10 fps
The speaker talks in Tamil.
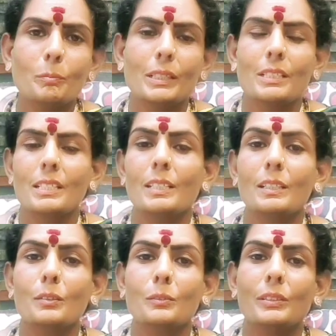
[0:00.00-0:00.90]

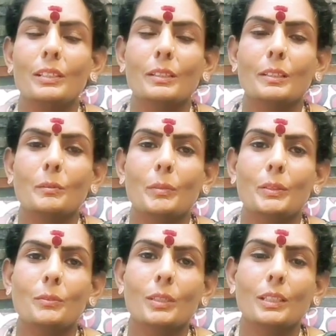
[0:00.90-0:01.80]
பிரச்சனை உண்ட
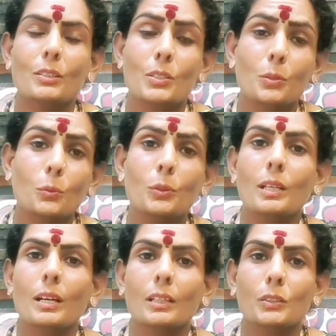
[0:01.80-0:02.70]
பண்ணுவாங்க
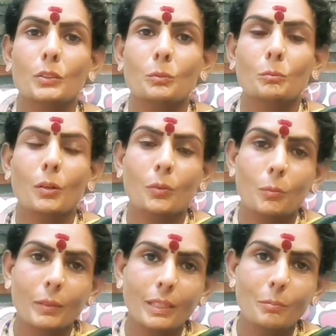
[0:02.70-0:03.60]
ஸ்கூலில் ஆகட்டும் அவங்க
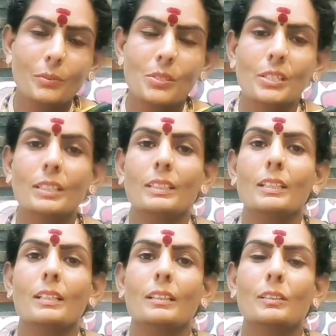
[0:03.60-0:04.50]
படிப்பு
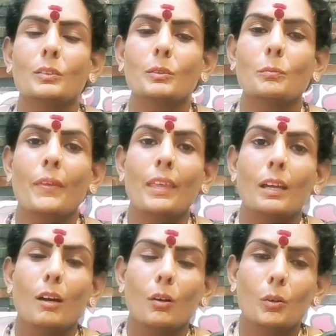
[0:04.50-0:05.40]
விஷயத்தில் ஆகட்டும்
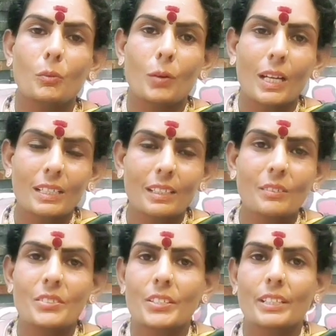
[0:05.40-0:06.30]
அவங்க வாழ்க்கை
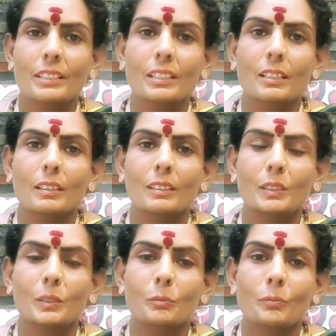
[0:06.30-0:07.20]
விஷயத்தில்
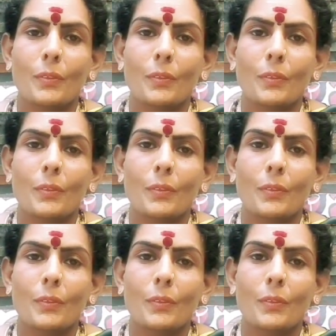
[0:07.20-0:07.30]
ஆகட்டும்